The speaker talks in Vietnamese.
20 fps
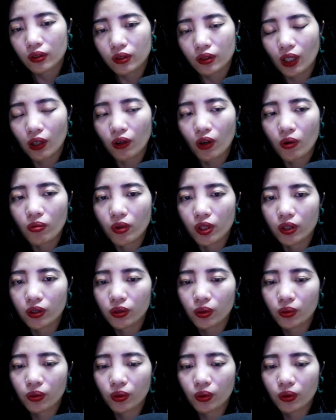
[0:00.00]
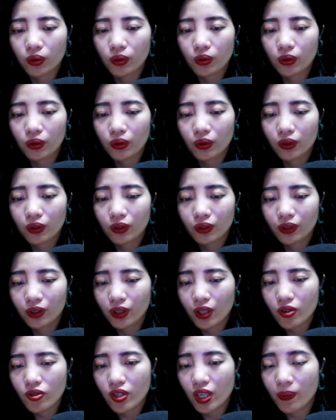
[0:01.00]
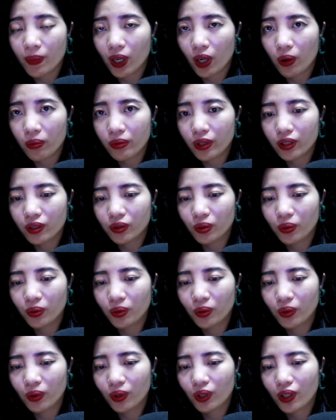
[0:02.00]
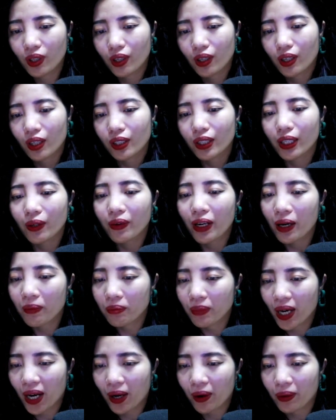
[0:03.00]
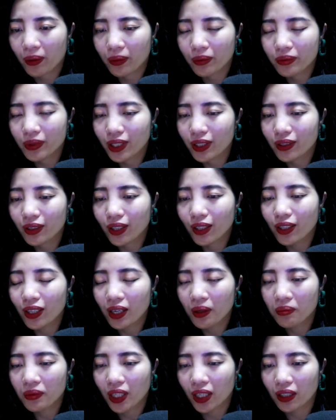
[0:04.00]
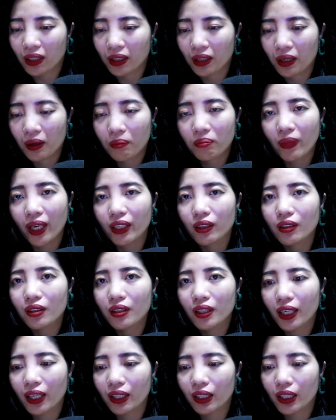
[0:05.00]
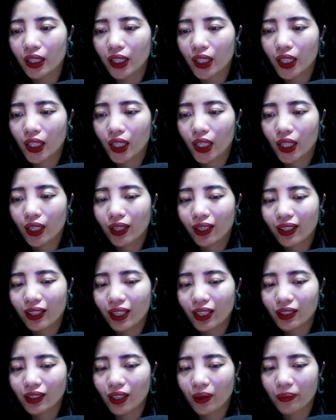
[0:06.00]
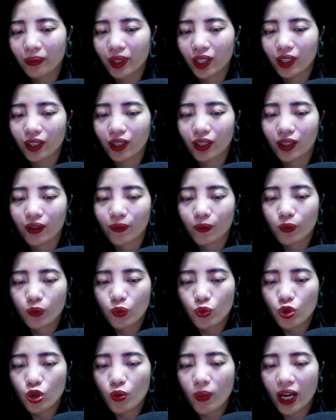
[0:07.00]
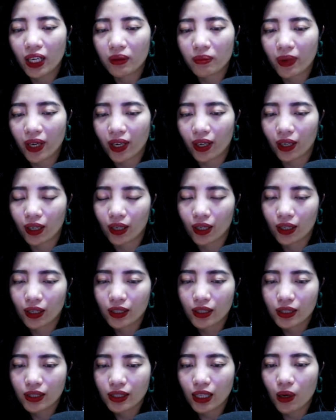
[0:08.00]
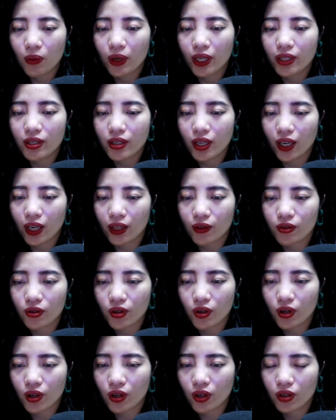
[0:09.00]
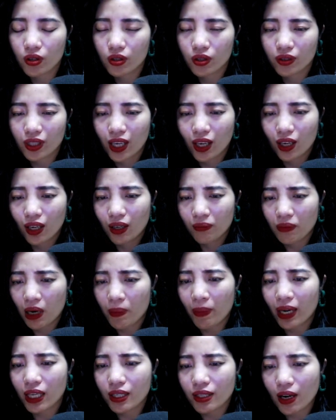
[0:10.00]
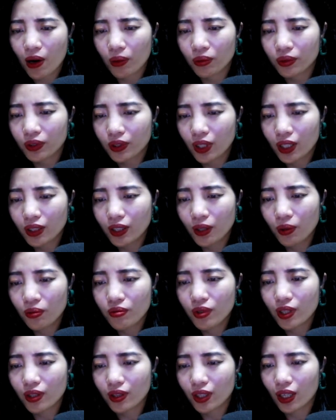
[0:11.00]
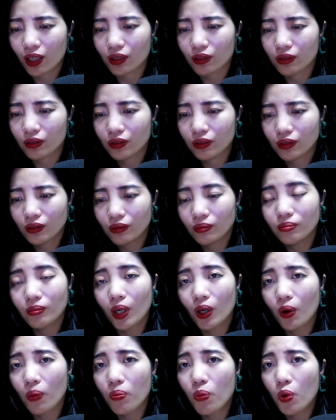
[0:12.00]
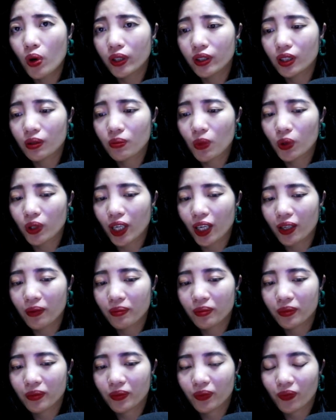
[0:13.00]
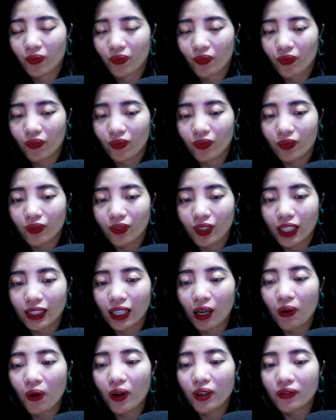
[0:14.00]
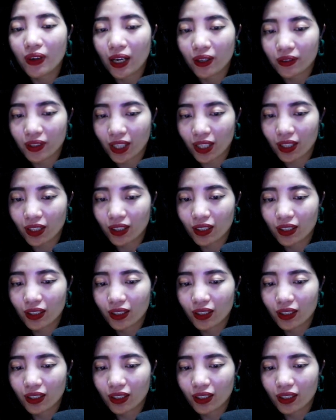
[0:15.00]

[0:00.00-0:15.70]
Tao không hứng thú. Cái gì mà không hứng thú? Tao đảm bảo nhìn thấy em này, mày ưng ngay. Yên tâm đi, chỗ bạn bè, tao lấy rẻ cho. Mà mày giàu như thế thiếu gì tiền, mà không mua được một em. Để tao gọi vào nhé.